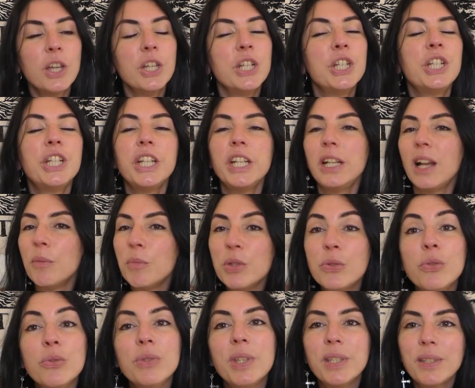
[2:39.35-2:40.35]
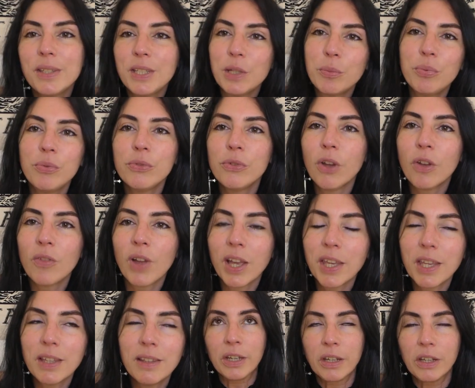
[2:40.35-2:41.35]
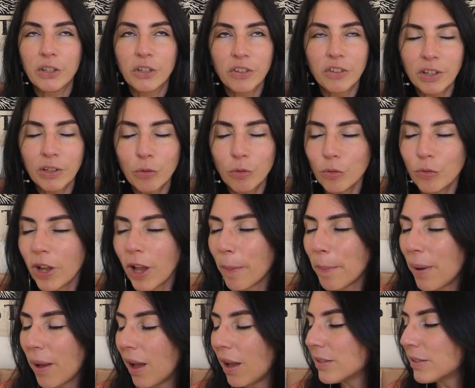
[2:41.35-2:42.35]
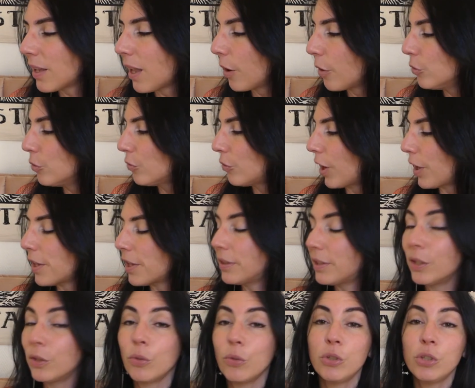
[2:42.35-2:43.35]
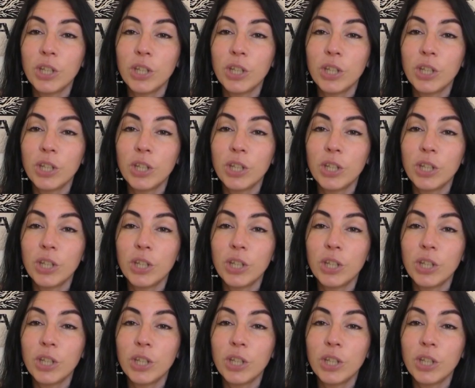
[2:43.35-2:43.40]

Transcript: J'ai l'habitude d'essayer plusieurs variétés et j'ai découvert par hasard une variété que